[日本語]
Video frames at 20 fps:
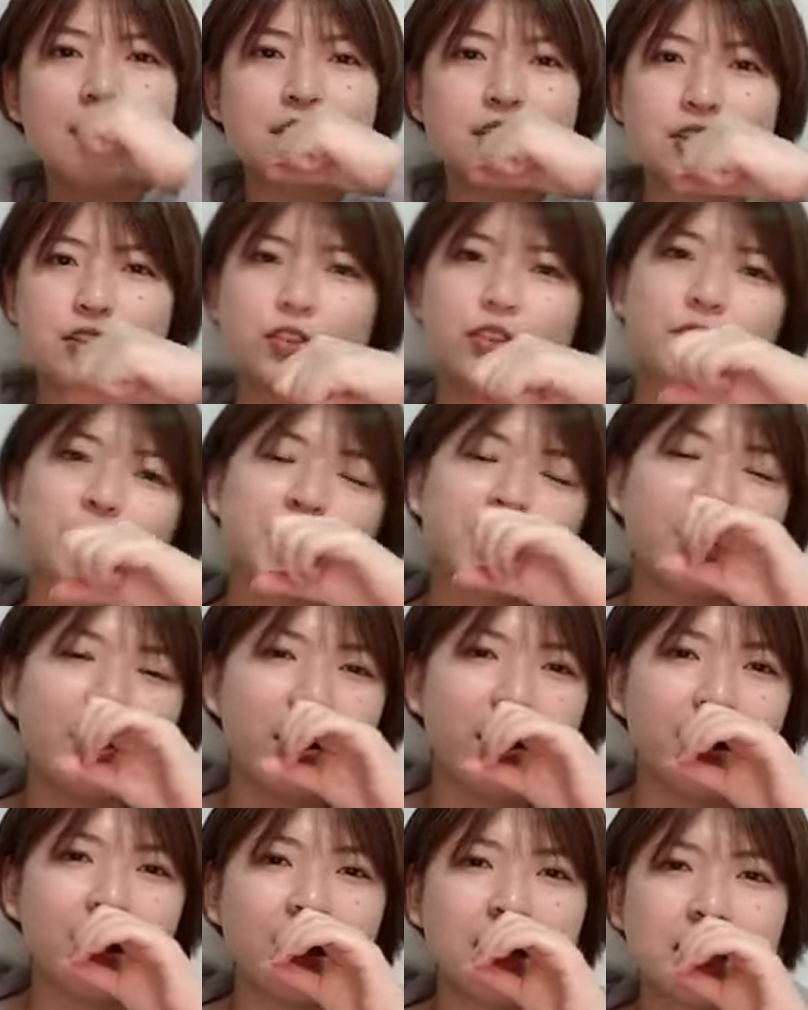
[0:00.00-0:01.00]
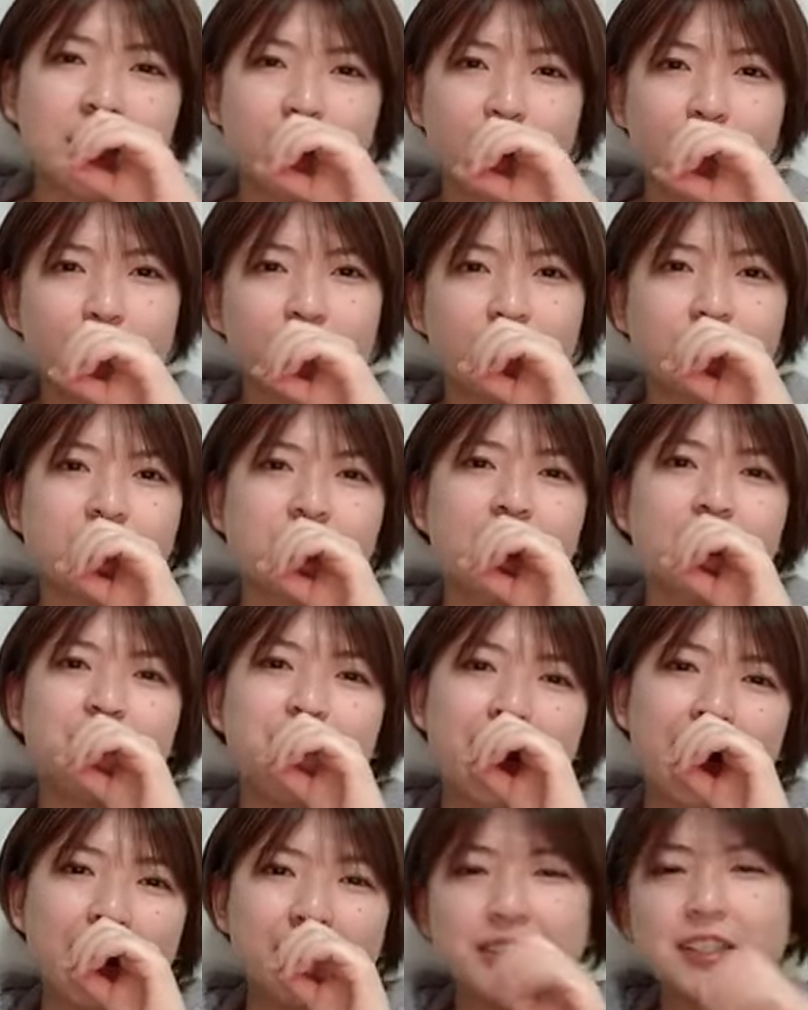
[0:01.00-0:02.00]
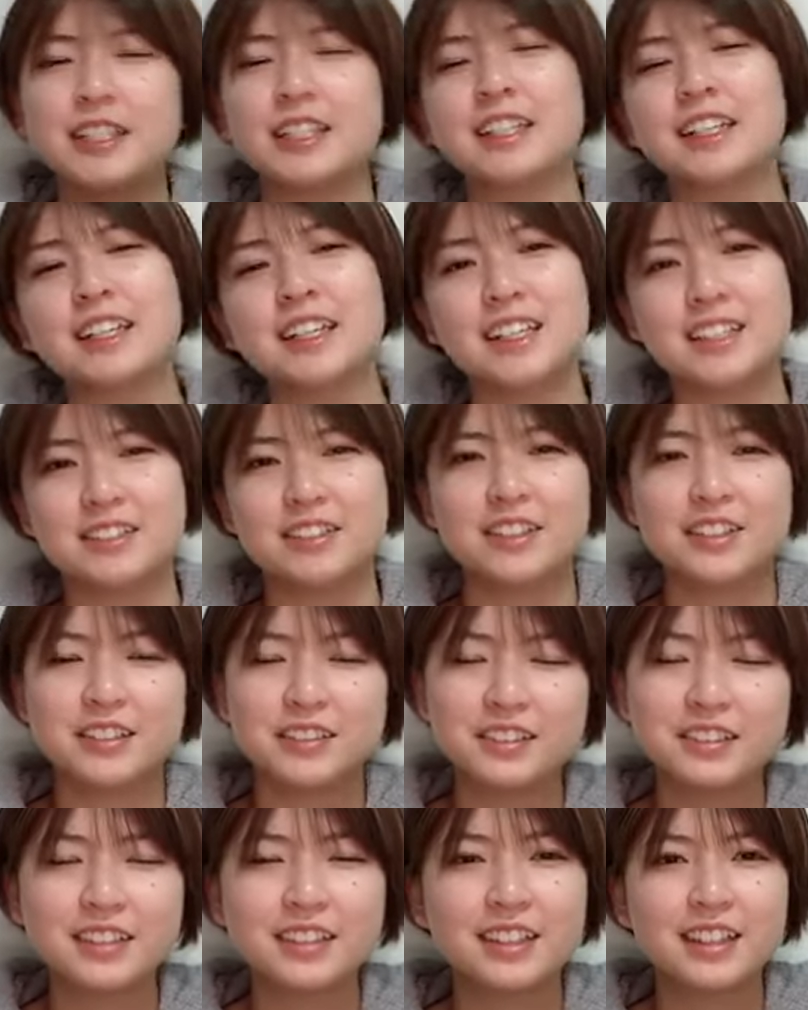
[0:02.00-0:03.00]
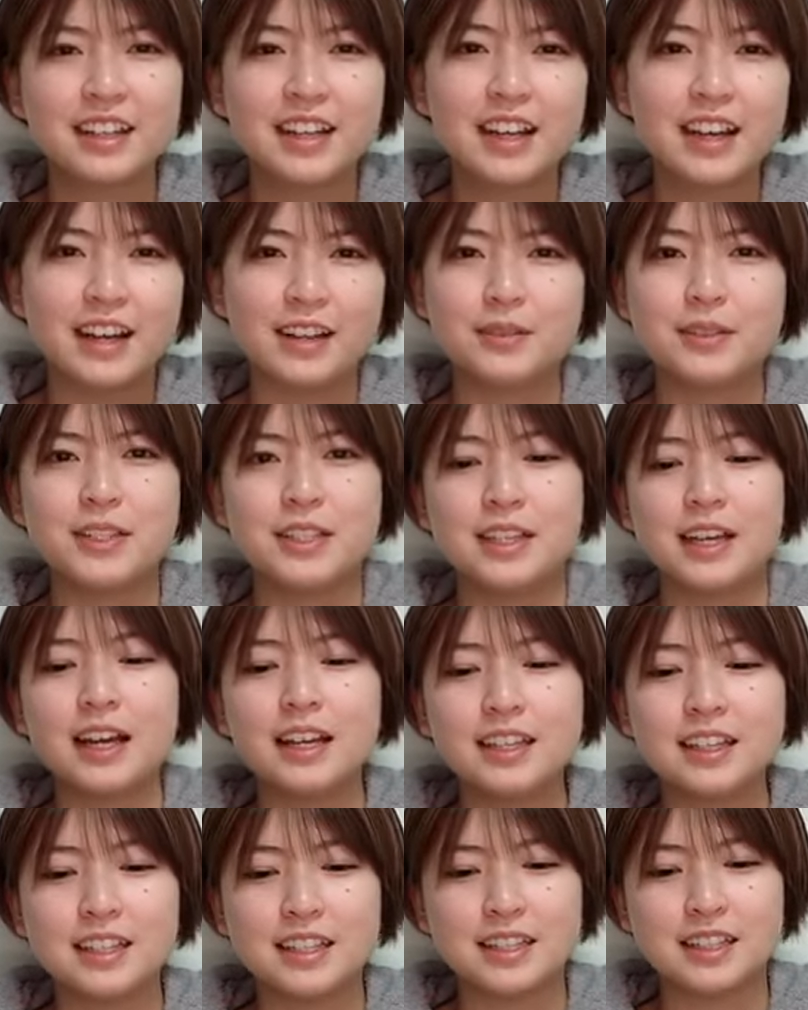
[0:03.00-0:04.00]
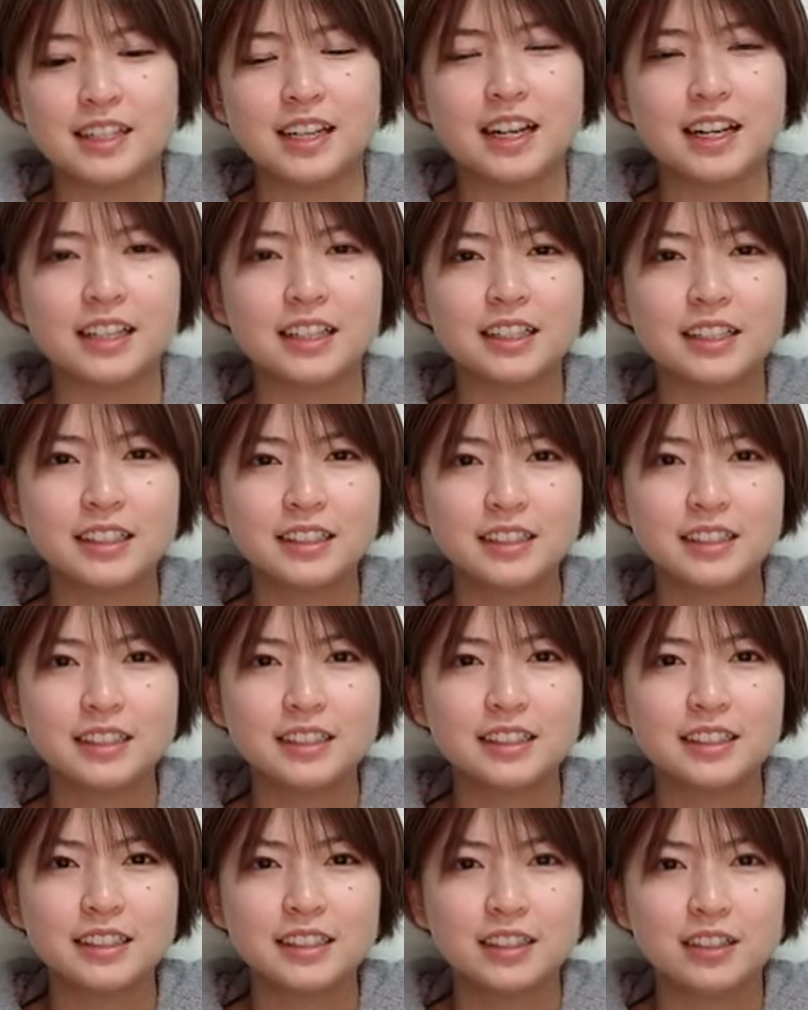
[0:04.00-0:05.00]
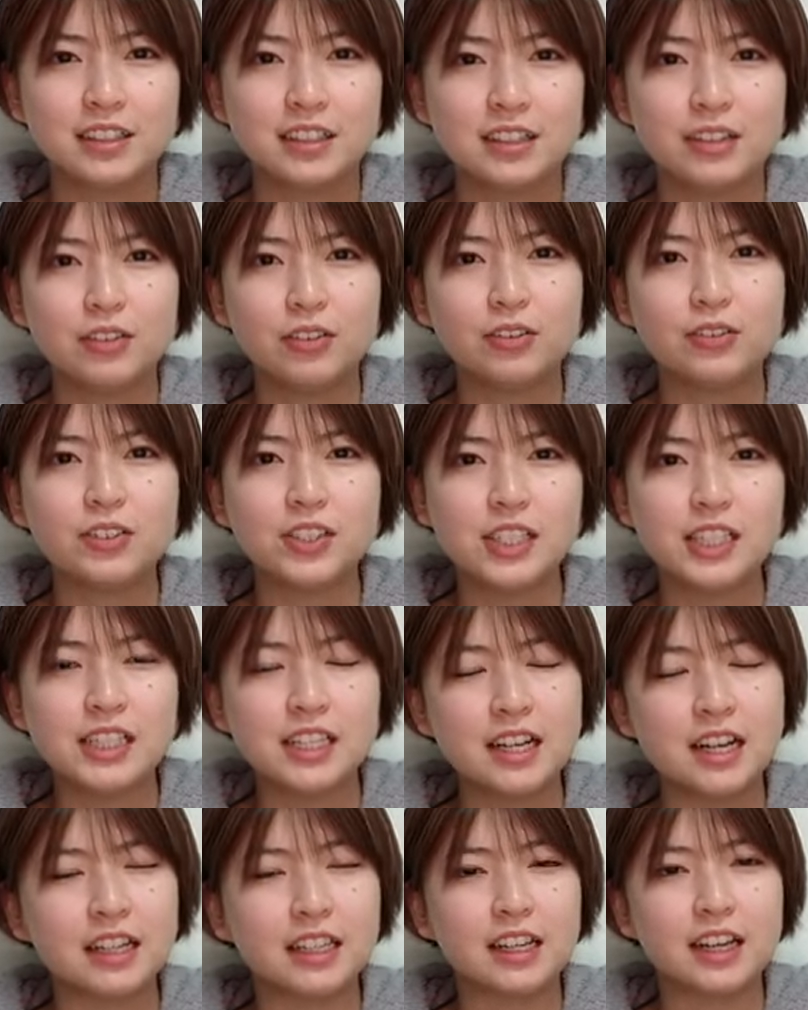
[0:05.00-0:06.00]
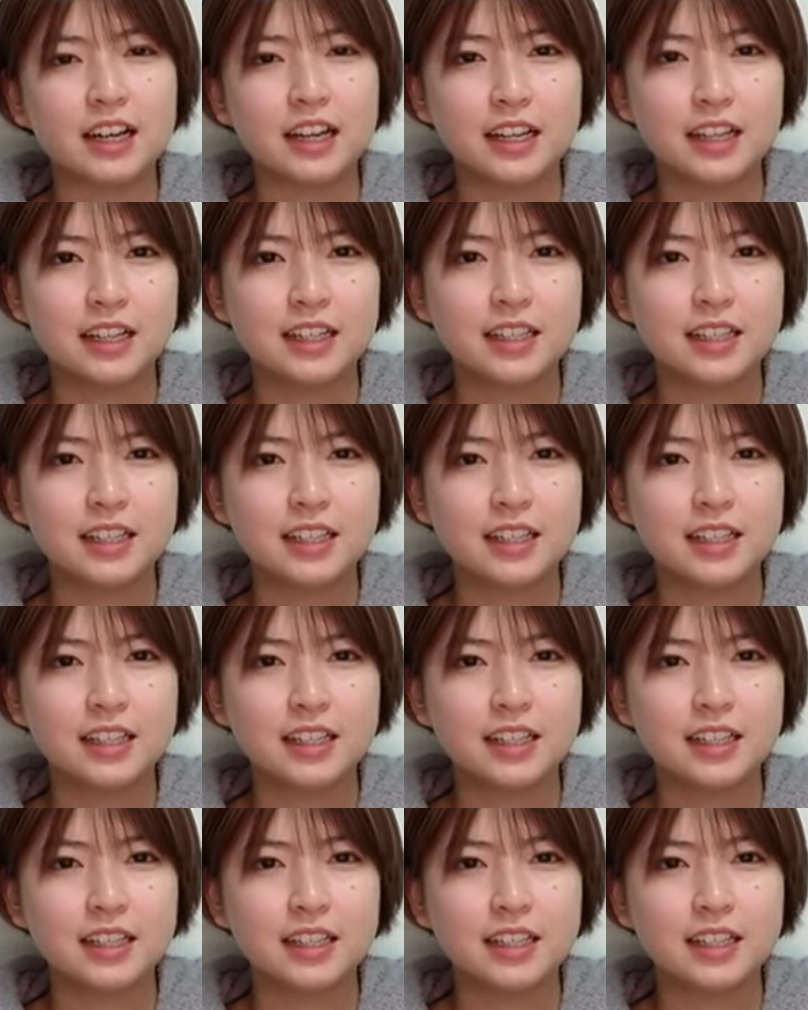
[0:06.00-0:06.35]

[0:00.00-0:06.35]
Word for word: 白組の記憶のジレンマみたいなやつでしょ別にヤンキーじゃないからロックシンガーだか